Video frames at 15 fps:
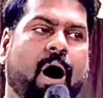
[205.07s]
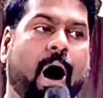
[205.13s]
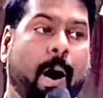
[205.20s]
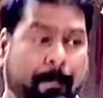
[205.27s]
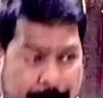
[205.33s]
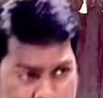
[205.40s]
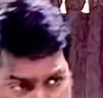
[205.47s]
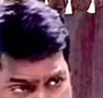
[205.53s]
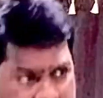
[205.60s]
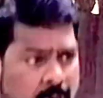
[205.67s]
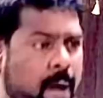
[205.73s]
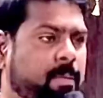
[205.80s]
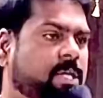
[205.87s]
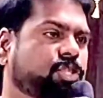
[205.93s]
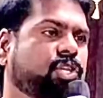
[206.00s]
அப்படி
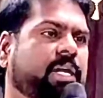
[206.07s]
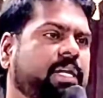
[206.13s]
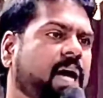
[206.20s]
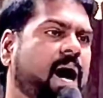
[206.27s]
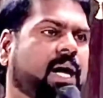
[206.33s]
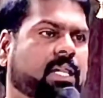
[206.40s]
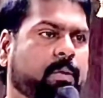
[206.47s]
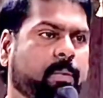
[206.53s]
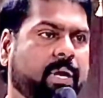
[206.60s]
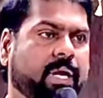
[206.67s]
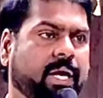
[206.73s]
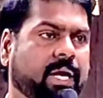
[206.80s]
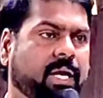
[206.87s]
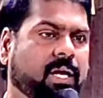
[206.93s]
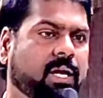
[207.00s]
நாம
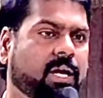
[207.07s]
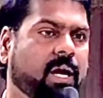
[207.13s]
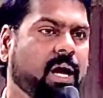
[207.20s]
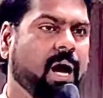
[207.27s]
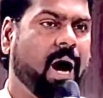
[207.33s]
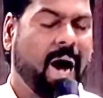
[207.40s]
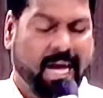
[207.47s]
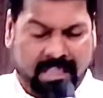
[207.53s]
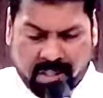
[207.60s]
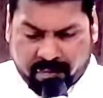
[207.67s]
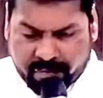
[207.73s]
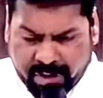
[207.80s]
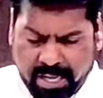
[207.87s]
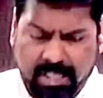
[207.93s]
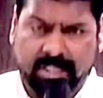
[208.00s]
செய்யாதபடி அந்த
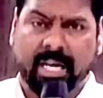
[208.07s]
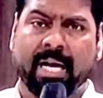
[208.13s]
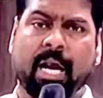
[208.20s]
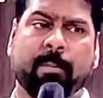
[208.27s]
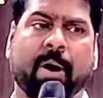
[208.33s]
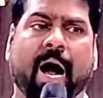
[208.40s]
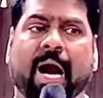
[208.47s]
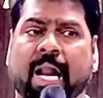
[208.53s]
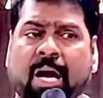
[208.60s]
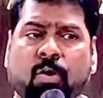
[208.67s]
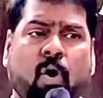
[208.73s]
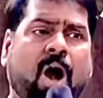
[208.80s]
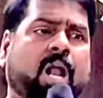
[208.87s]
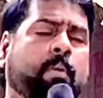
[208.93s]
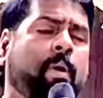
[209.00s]
வீட்டை நம்ம
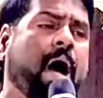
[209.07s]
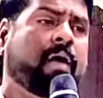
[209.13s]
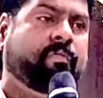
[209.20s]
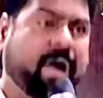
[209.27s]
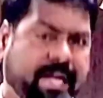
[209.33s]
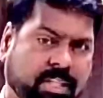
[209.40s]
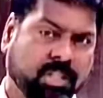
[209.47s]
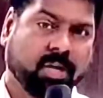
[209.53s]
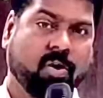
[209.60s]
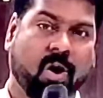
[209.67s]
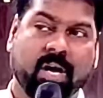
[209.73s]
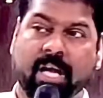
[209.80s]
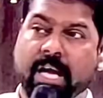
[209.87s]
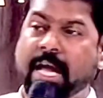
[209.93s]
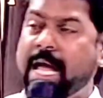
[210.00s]
அலங்கோலமாய்
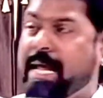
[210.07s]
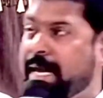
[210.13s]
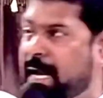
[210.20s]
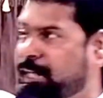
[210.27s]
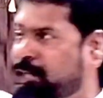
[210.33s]
வைத்துக்கொண்டு என்